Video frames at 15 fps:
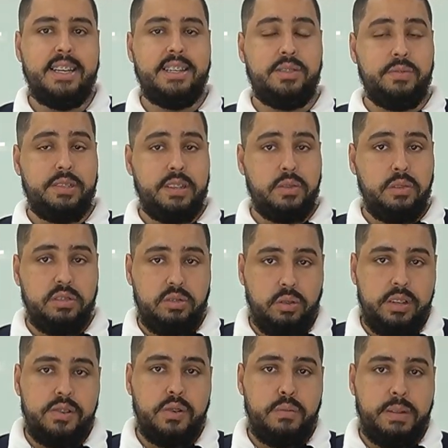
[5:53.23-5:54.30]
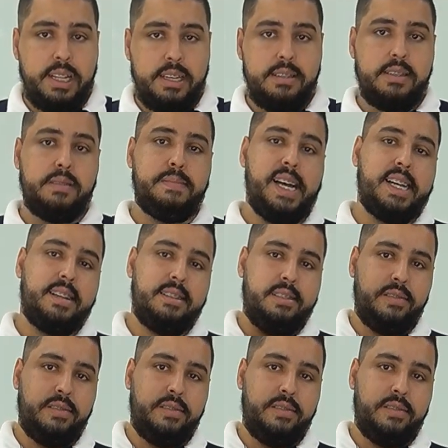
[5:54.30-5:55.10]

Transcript: Se você gostou de alguma dessas máquinas,